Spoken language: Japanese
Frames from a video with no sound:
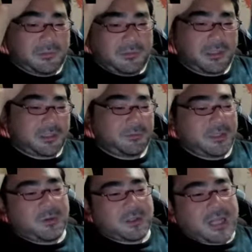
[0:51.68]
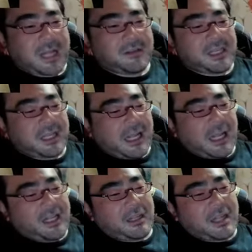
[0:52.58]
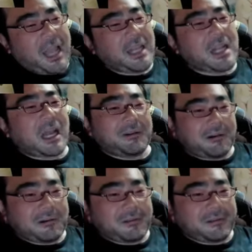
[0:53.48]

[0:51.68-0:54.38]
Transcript: 自分でもタヌキにかけたくないんだけど、